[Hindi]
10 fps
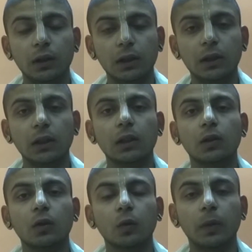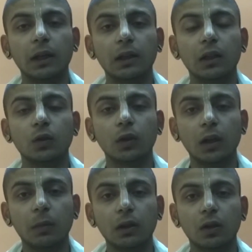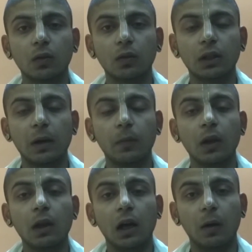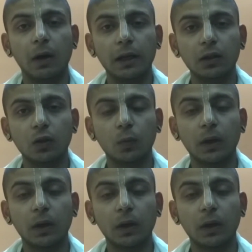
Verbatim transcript: नित्य किशोर उपासना जुगल मंत्र को जाप हमारी जो